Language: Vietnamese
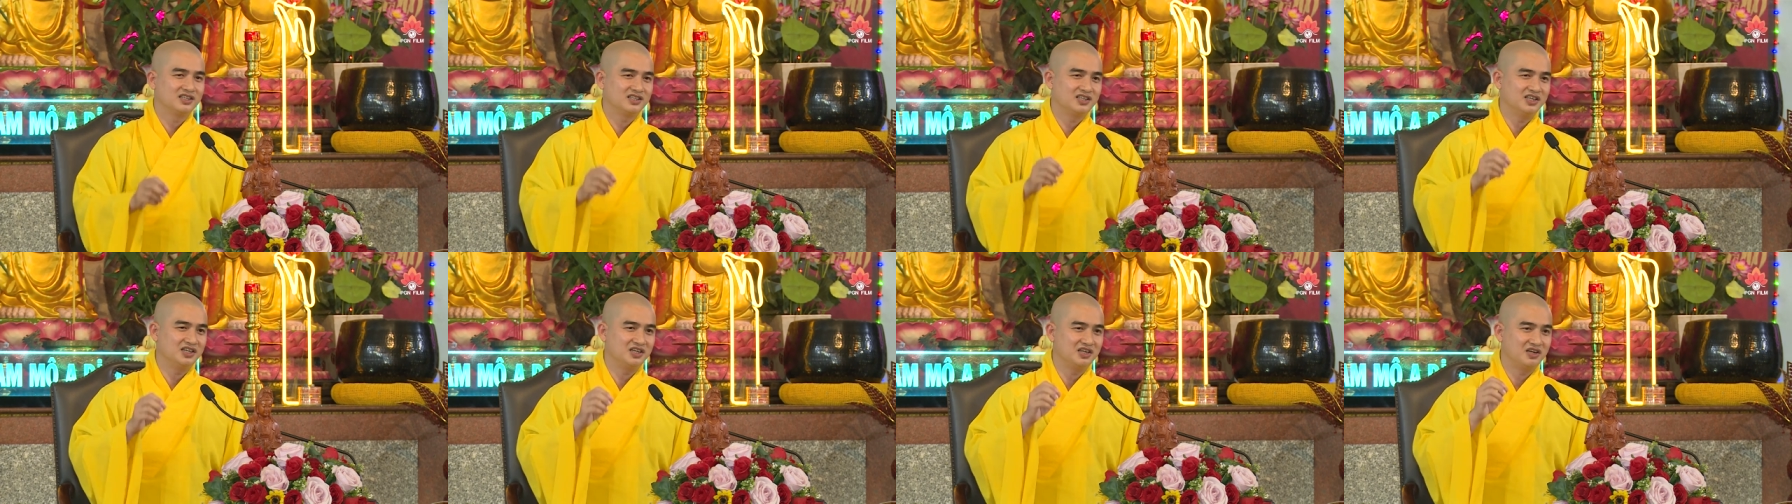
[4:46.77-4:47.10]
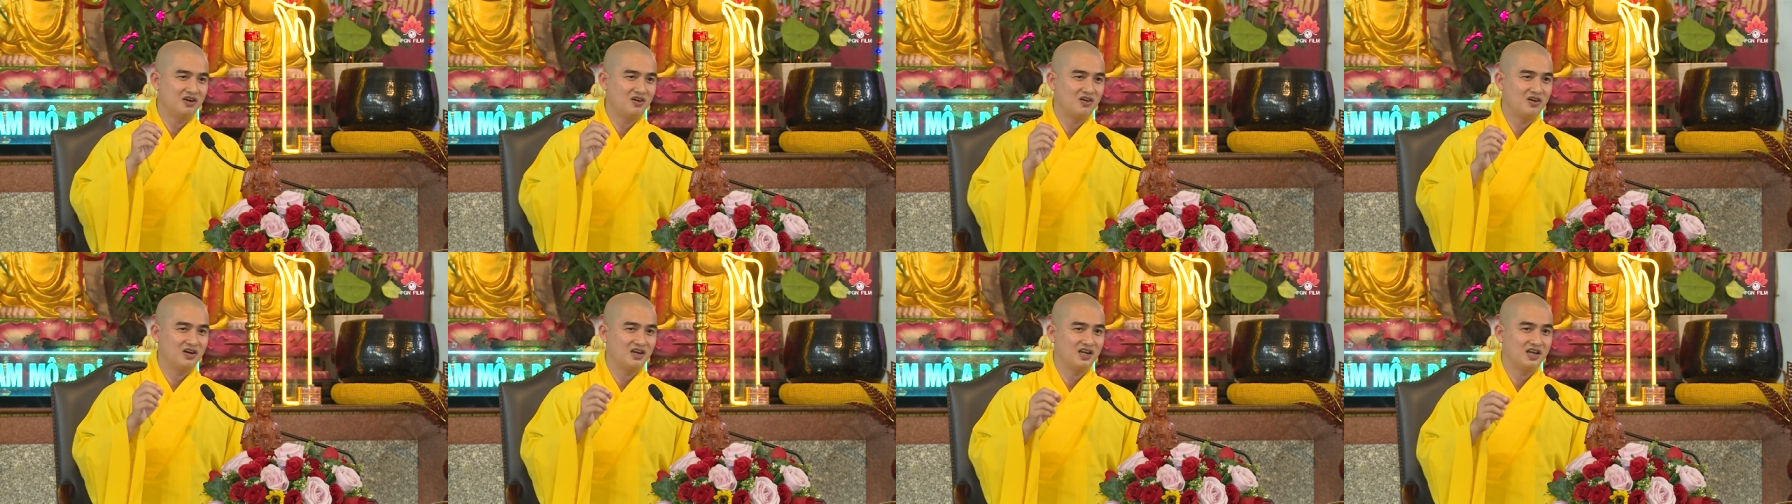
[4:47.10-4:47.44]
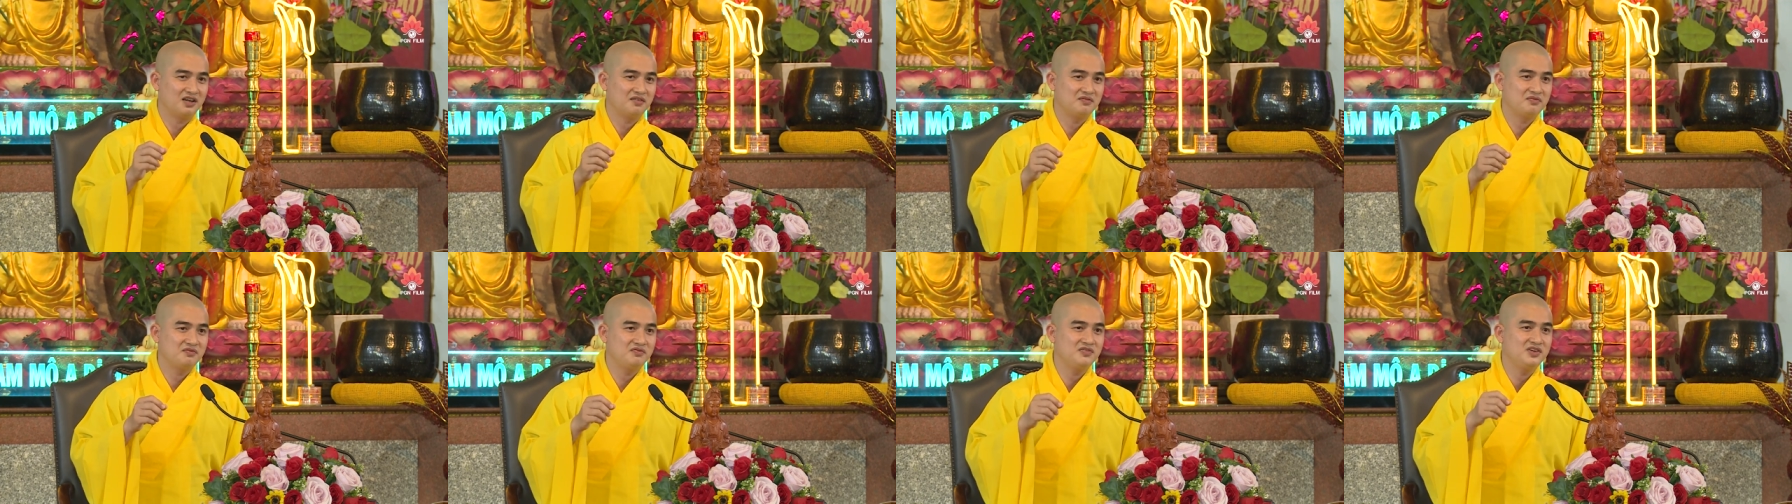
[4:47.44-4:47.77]
thì họ
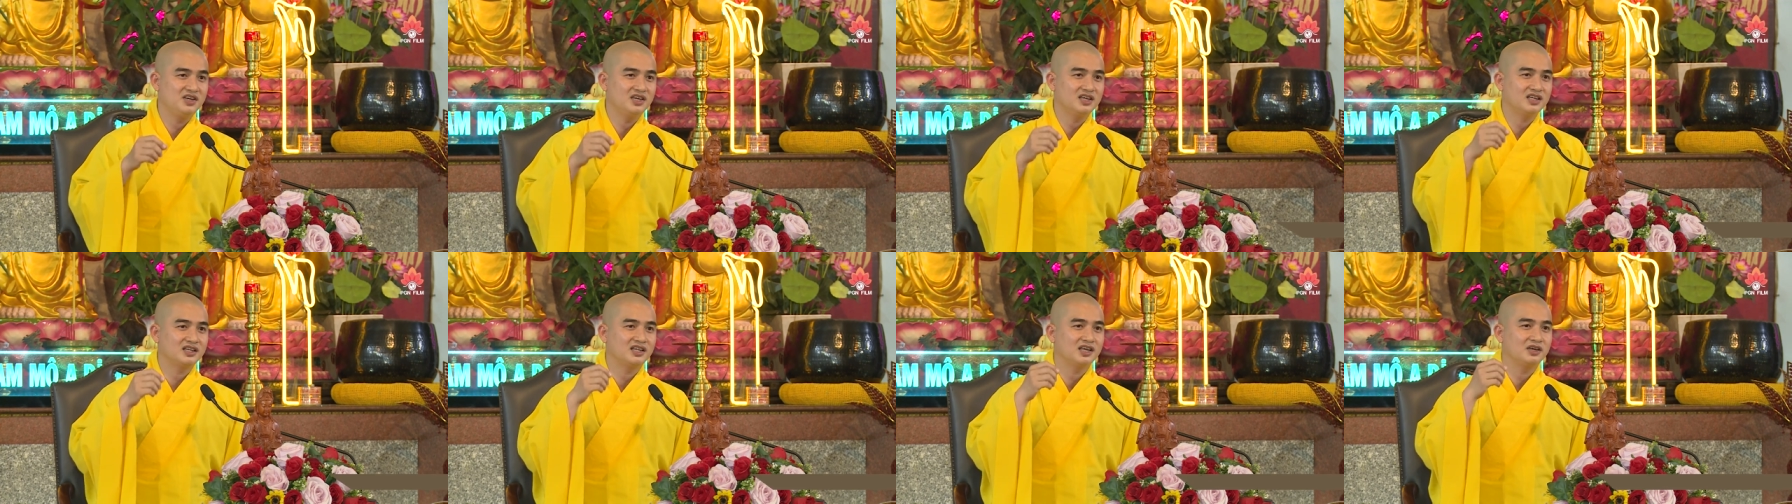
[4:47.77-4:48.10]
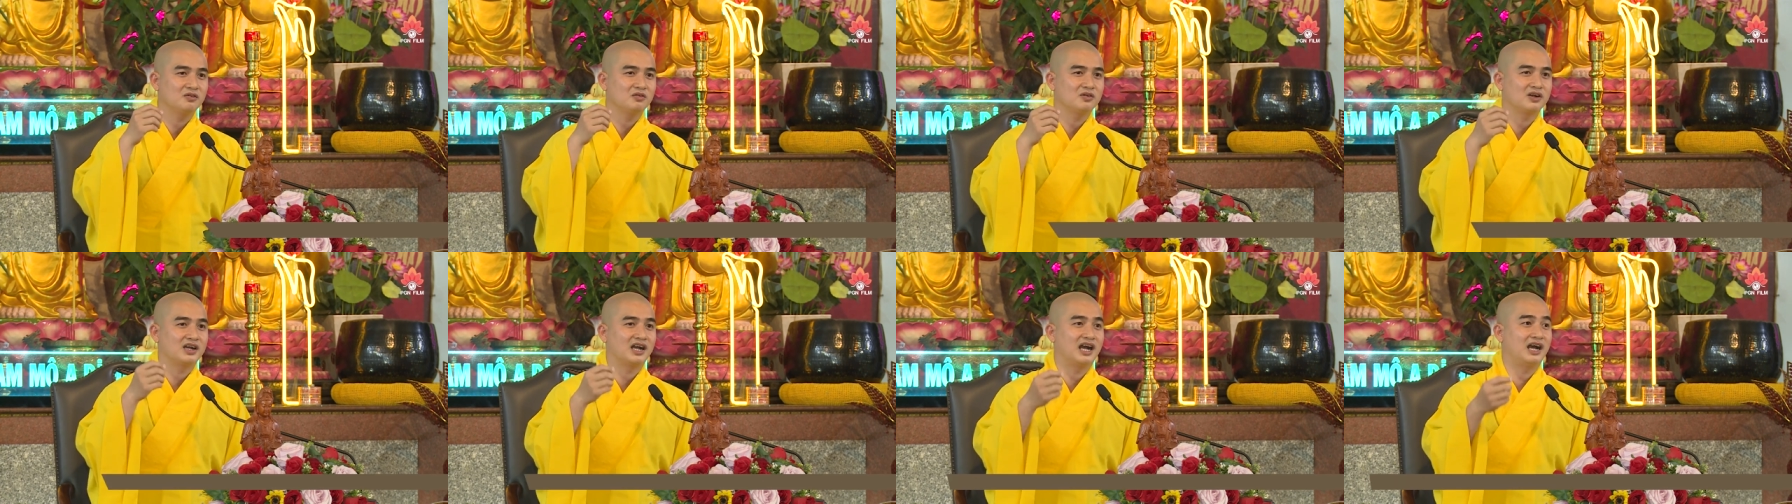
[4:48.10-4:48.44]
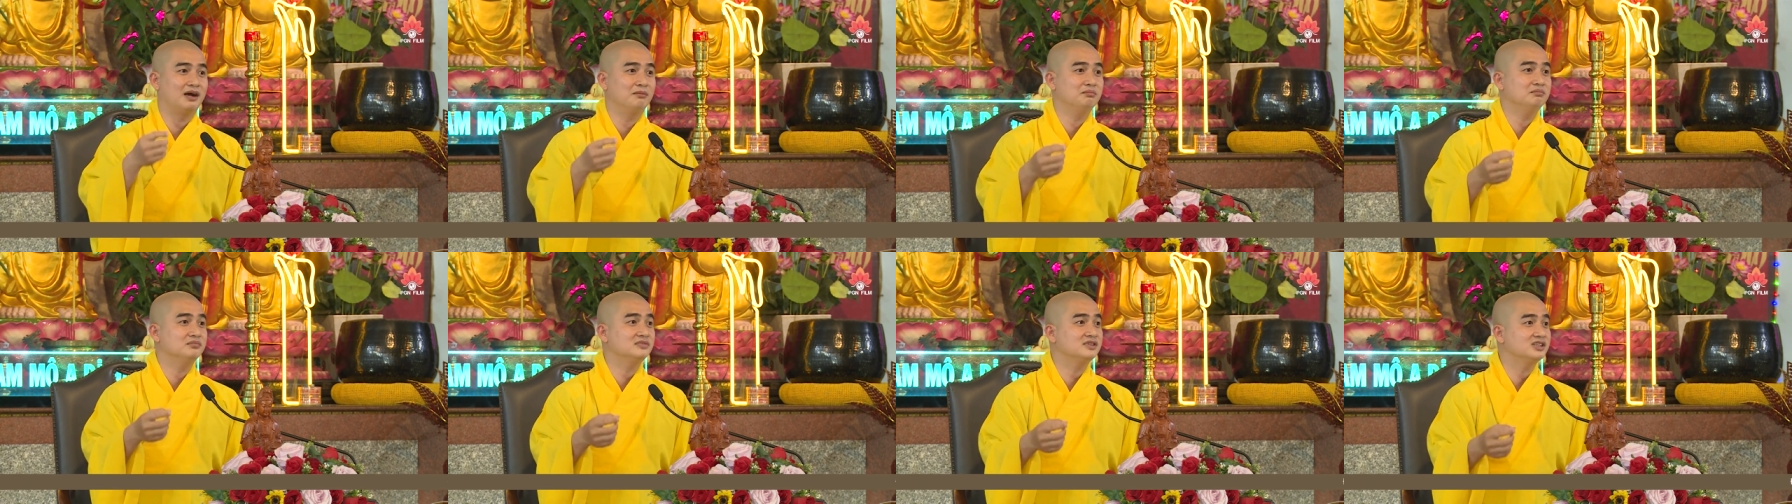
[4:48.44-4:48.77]
lại viết theo
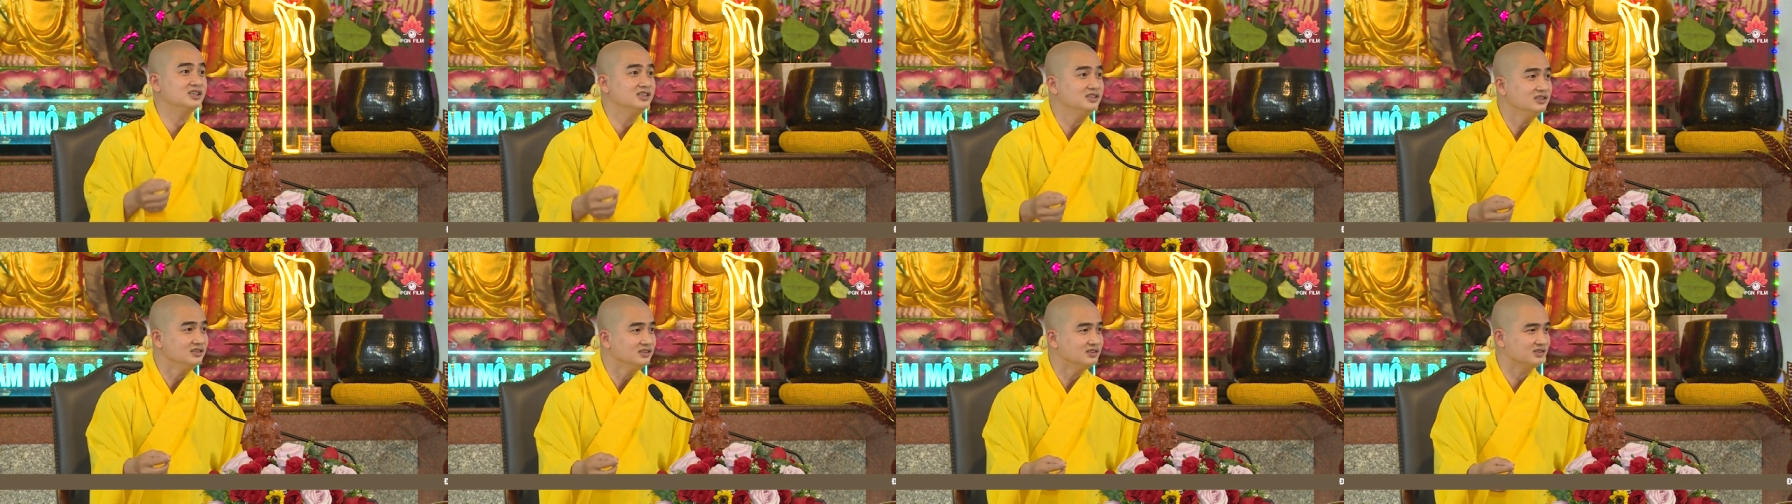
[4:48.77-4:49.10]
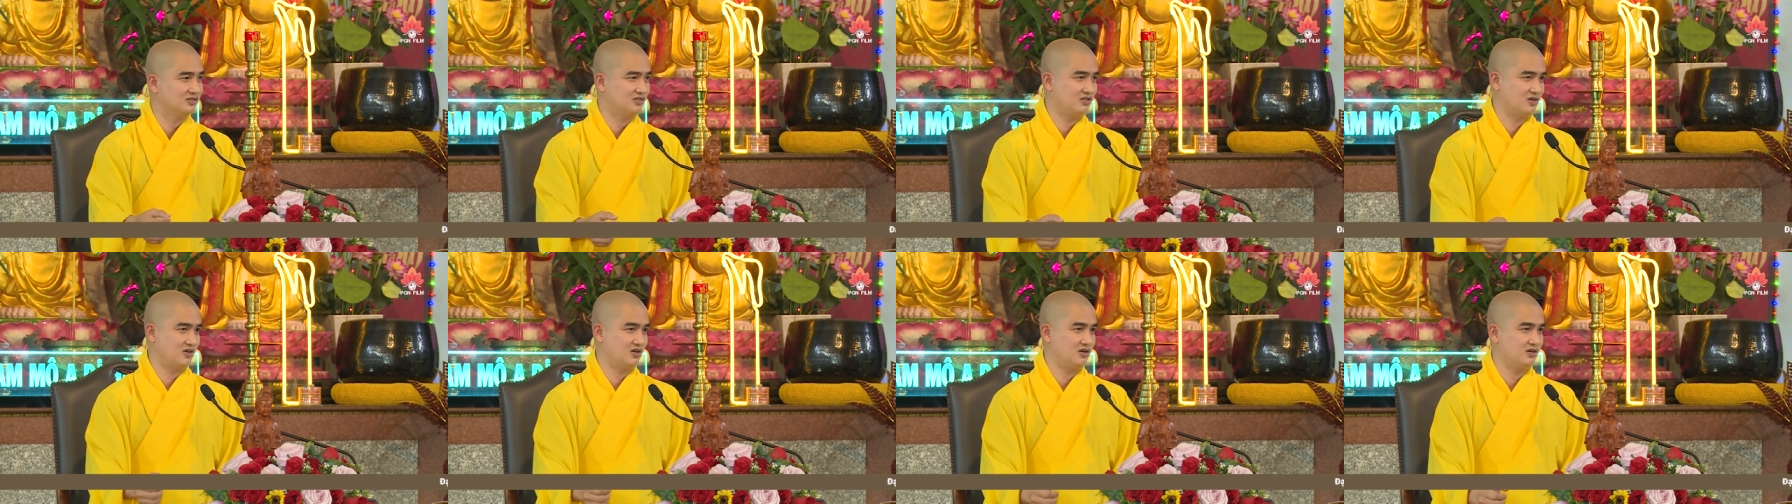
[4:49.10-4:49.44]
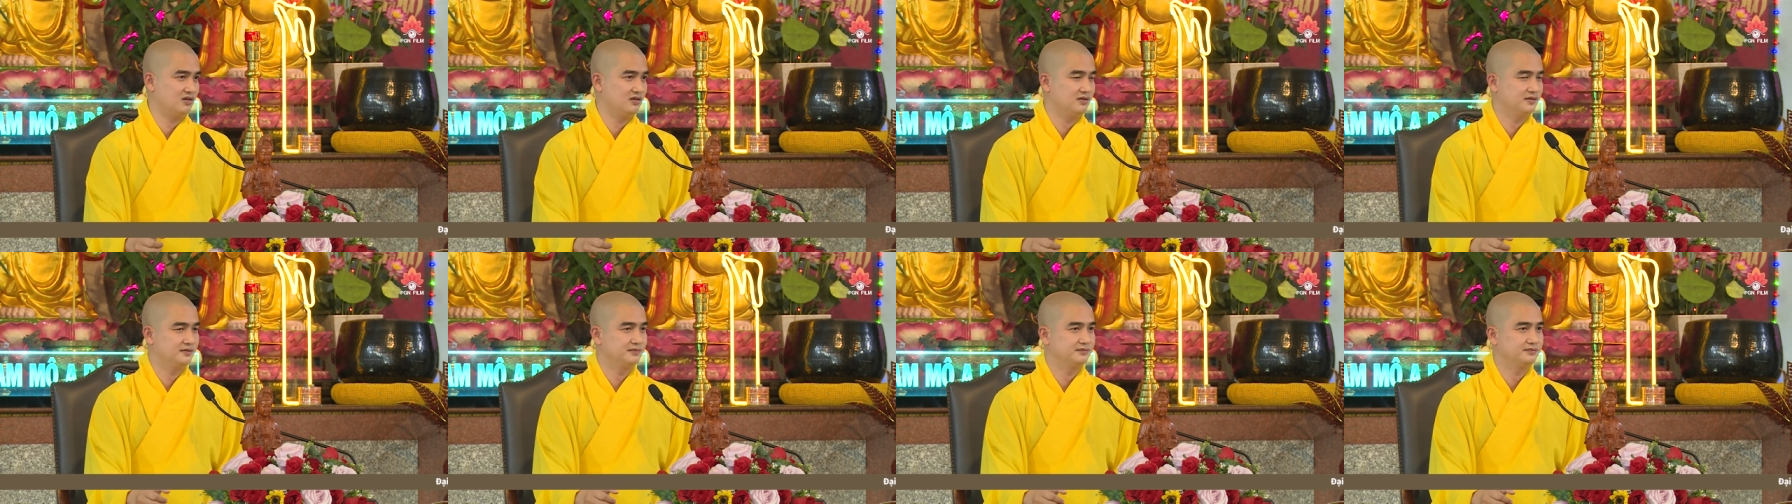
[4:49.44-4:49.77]
cảm tính của
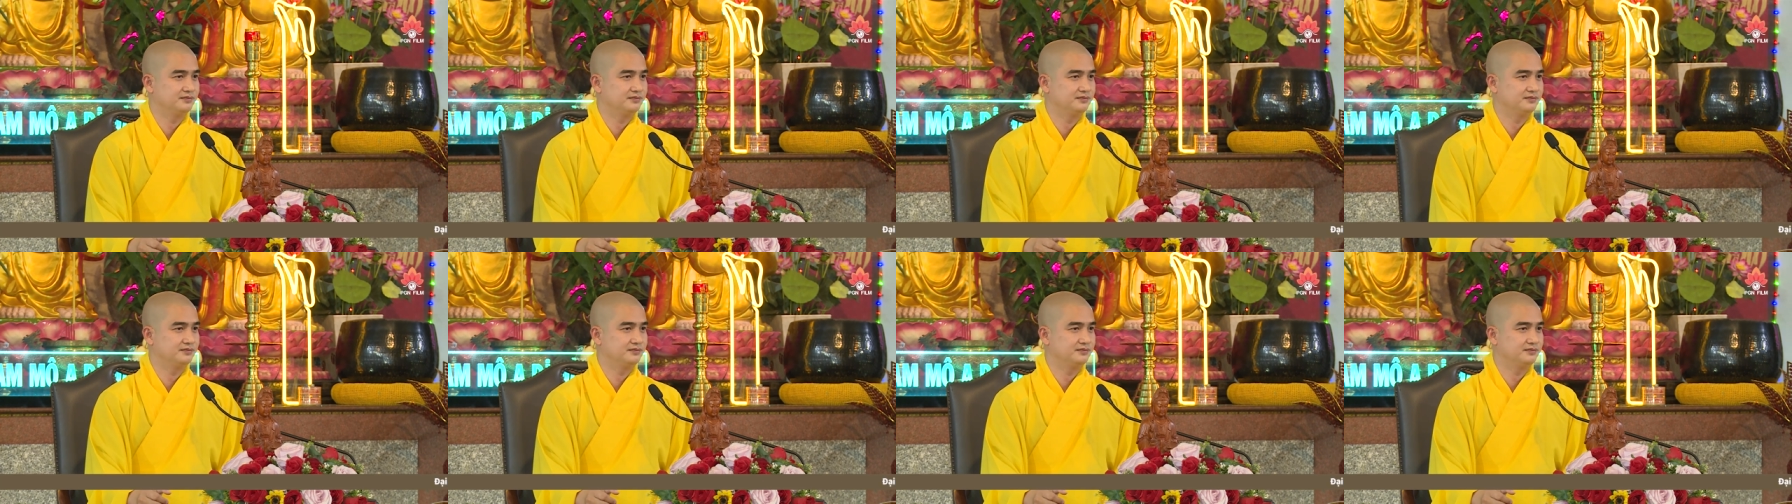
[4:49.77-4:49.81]
họ